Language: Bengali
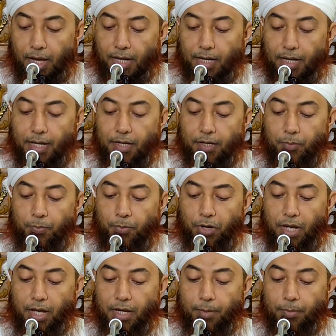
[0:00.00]
আল্লাহ
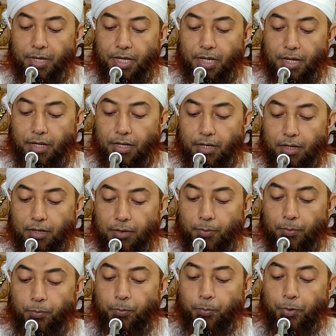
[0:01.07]
রব্বুল আলমিন
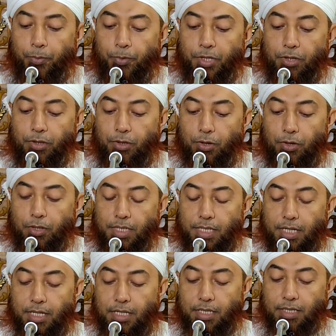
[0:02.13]
পবিত্র
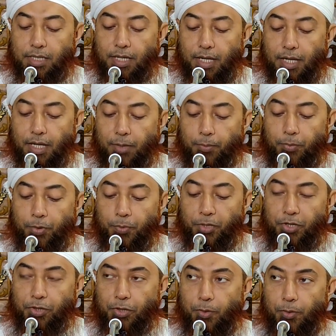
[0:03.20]
জিনিস থেকে
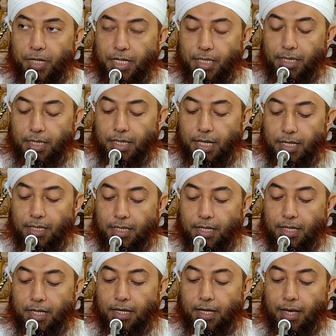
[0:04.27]
পবিত্র ব্যক্তিদের
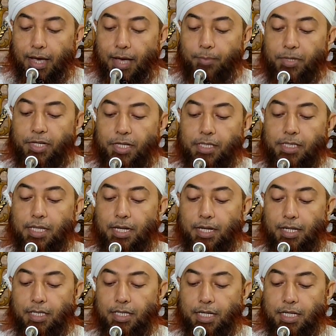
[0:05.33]
থেকে
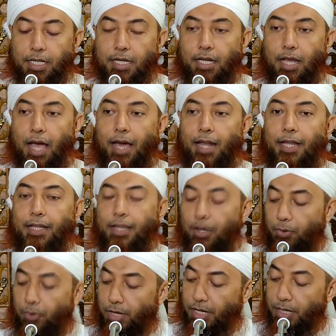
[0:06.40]
খাবিজদেরকে সেদিন আলাদা
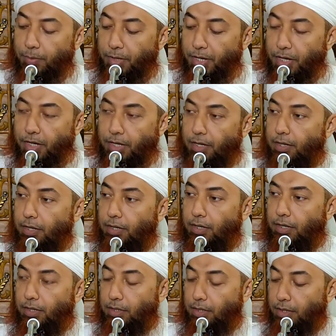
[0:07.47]
করে নেবেন
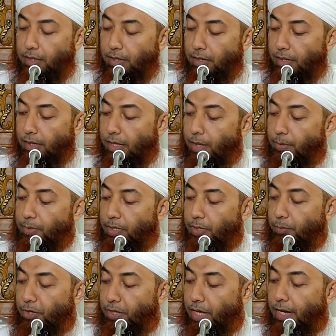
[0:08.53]

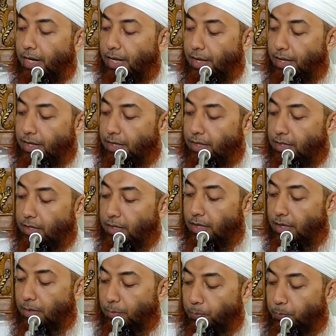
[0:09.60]
কেয়ামতের ময়দানে
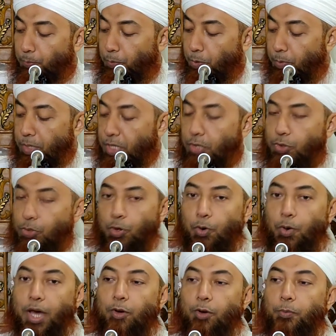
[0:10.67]
পবিত্র
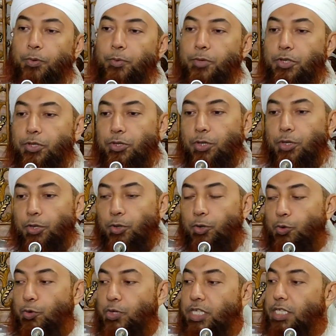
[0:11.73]
আর অপবিত্র
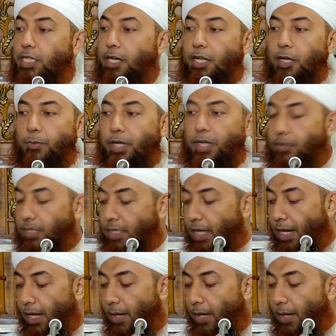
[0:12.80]
দুই শ্রেণীর মানুষকে